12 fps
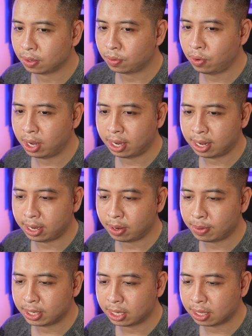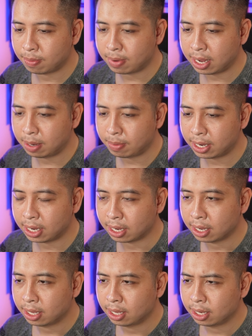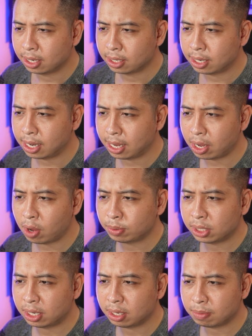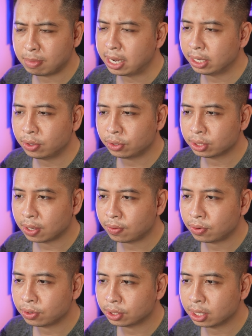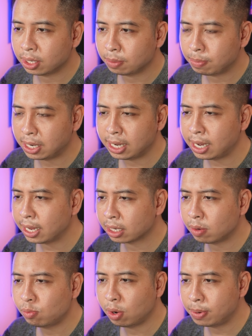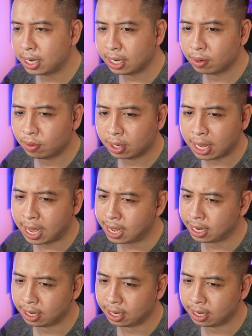khuyên là nếu mà chơi tầm đấy mà để lấy option bay thôi xong ngồi chơi platelet không mua plate luôn hàn